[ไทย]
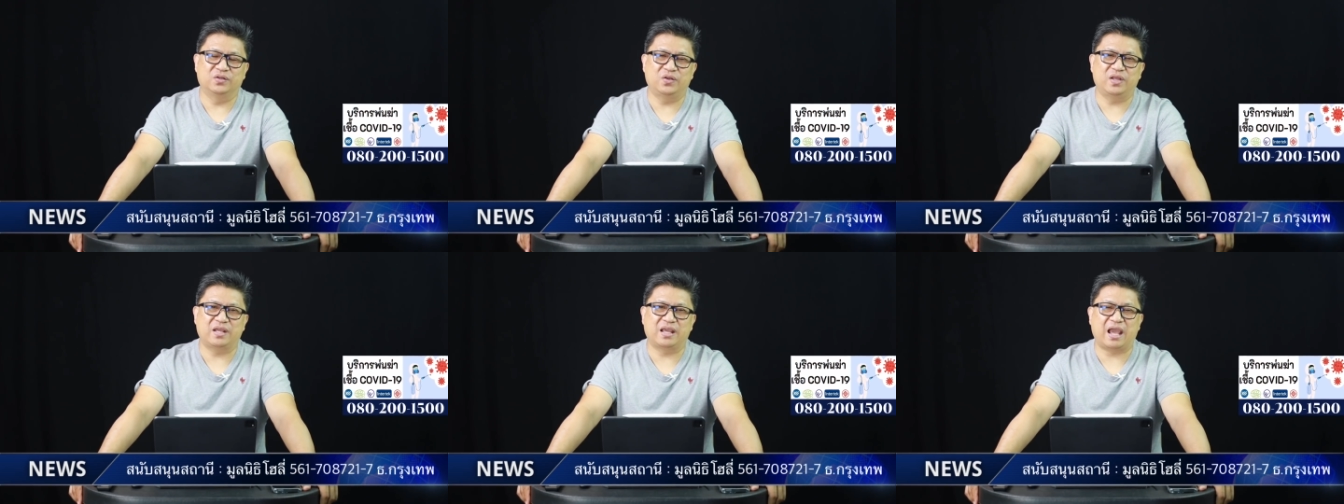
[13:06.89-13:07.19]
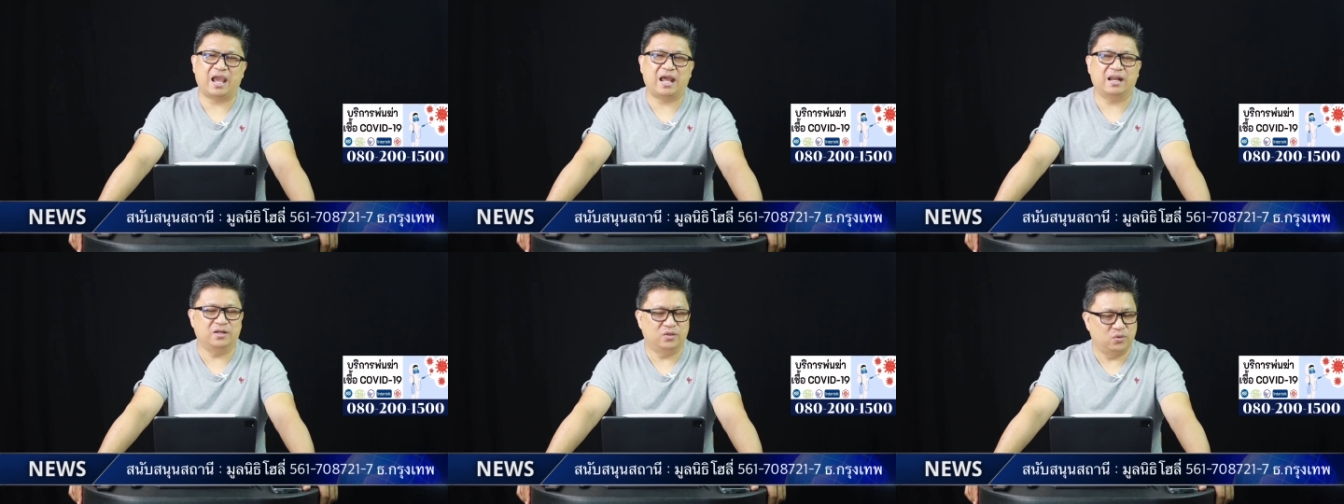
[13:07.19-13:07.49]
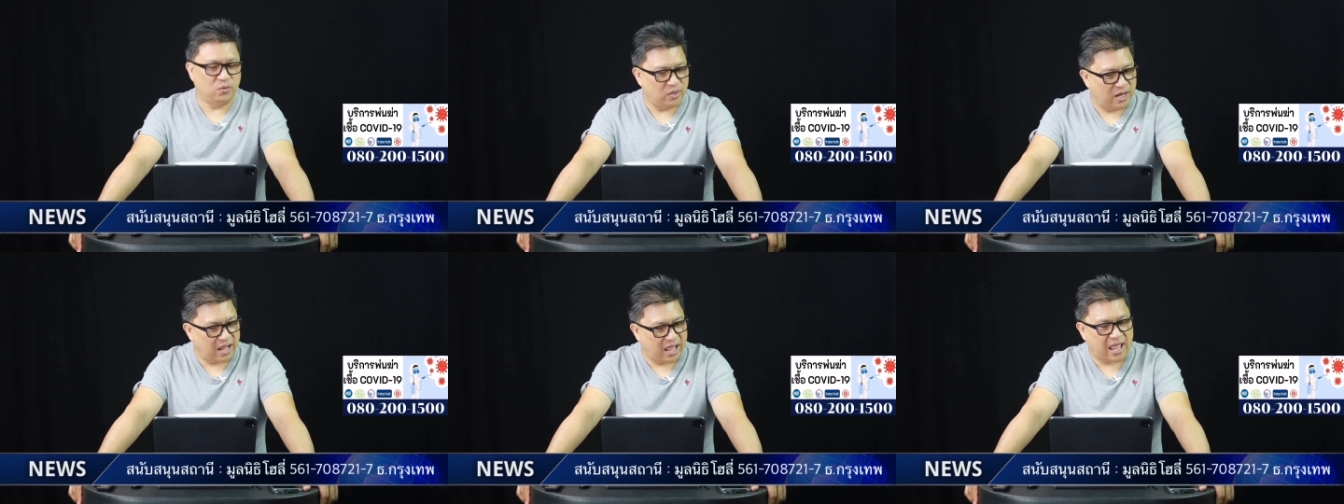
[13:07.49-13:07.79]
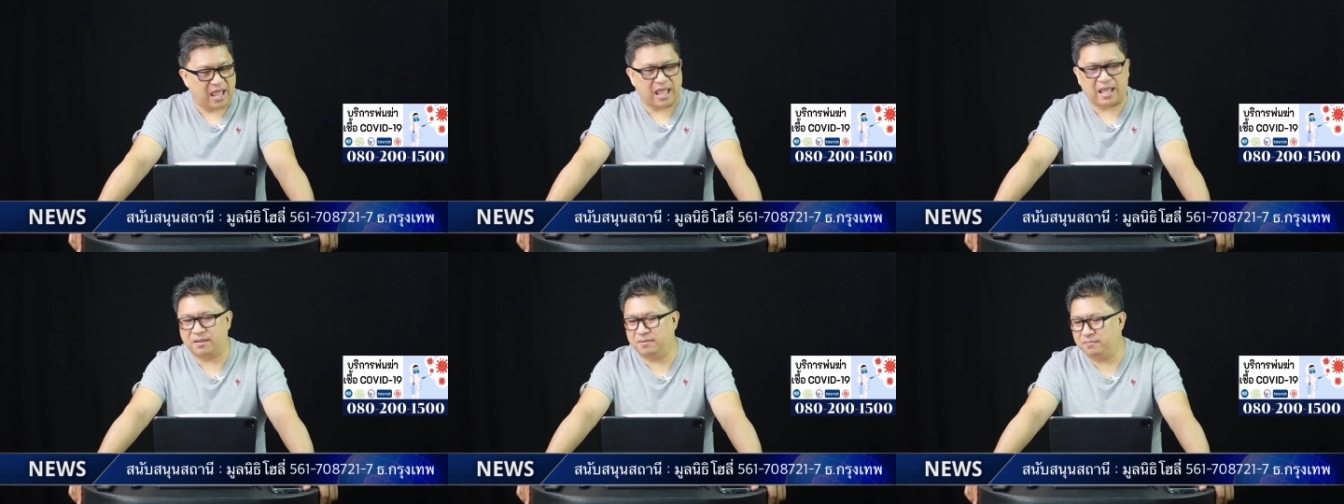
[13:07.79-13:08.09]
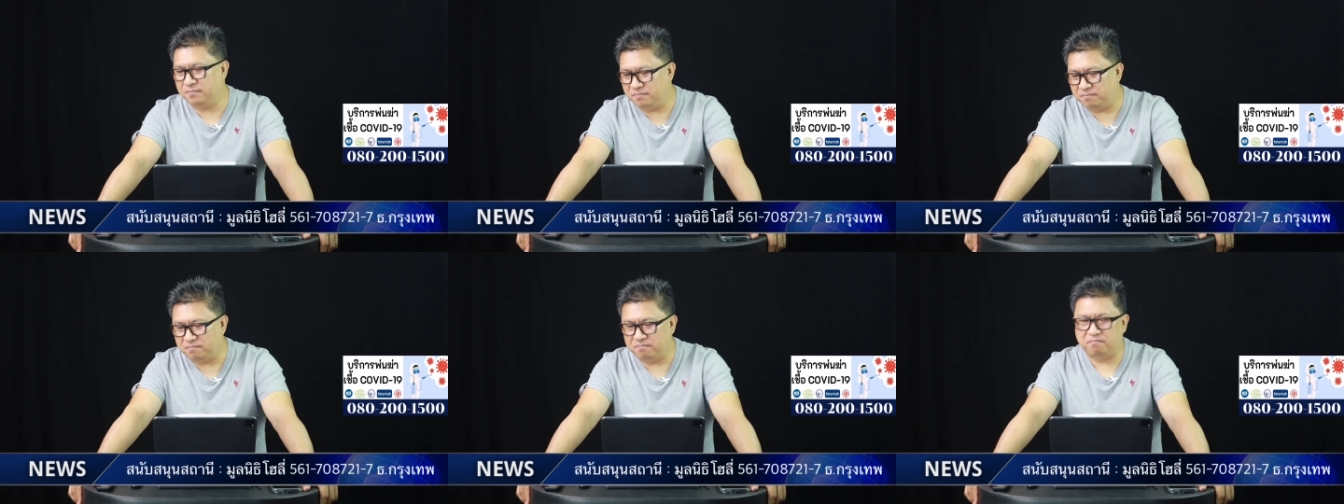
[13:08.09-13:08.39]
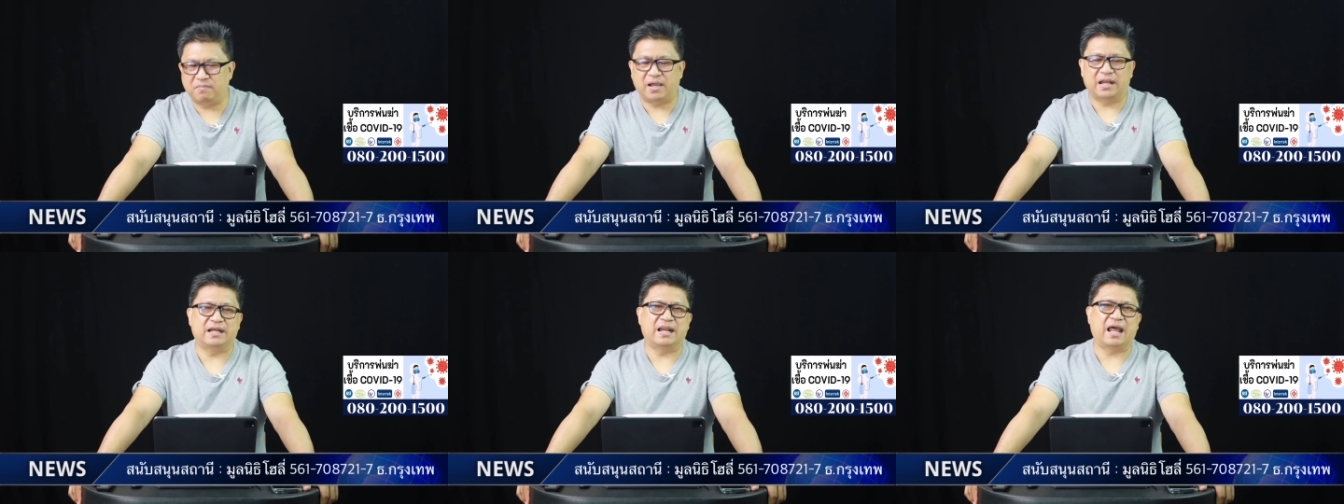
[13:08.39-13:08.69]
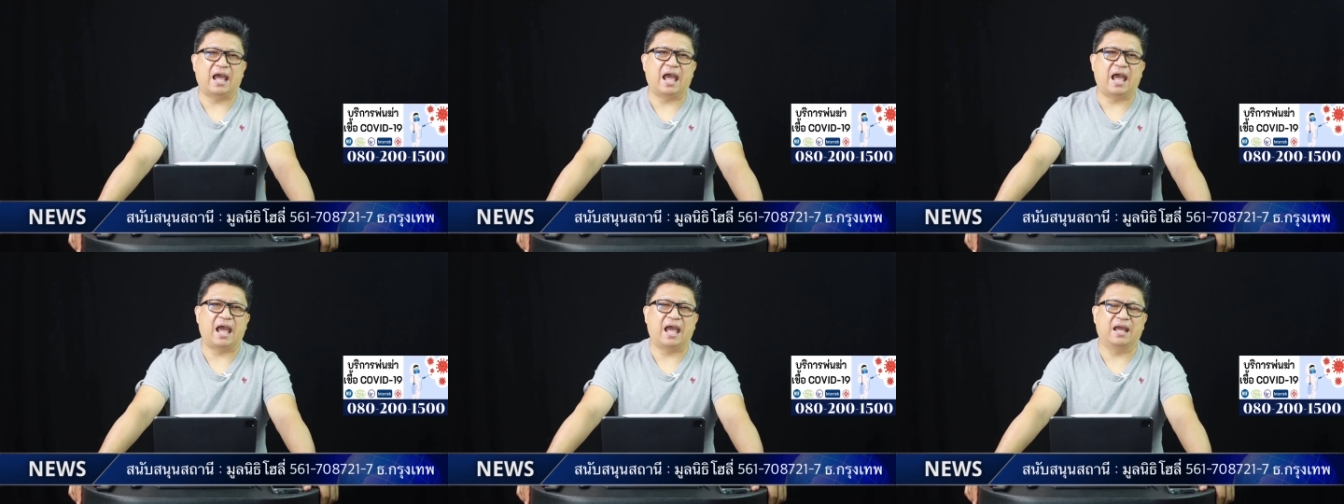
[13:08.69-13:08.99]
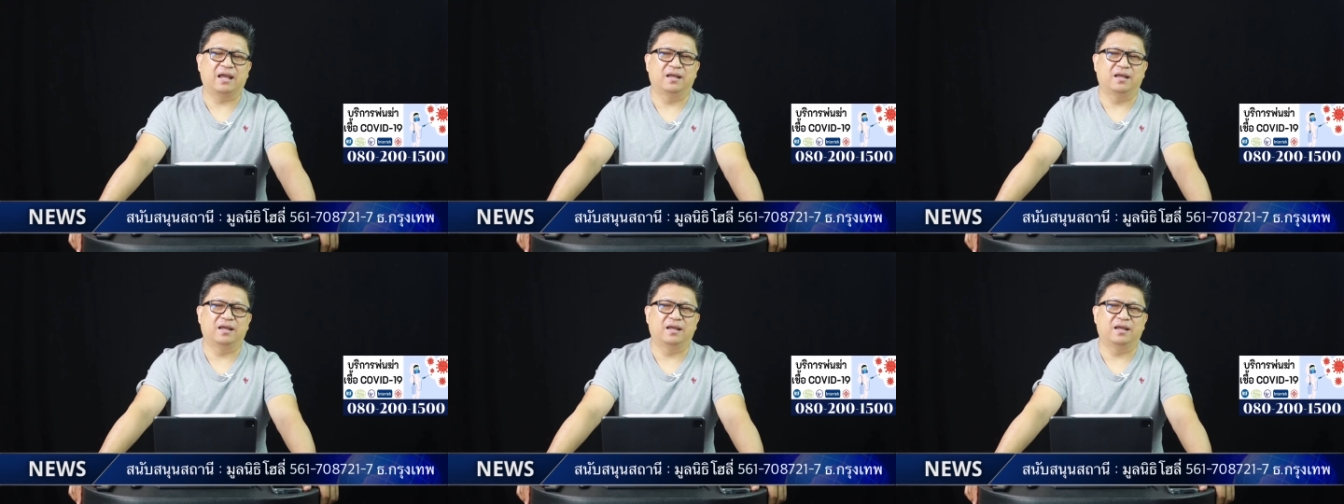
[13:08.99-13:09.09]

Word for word: ด้วยการดูแลมารดา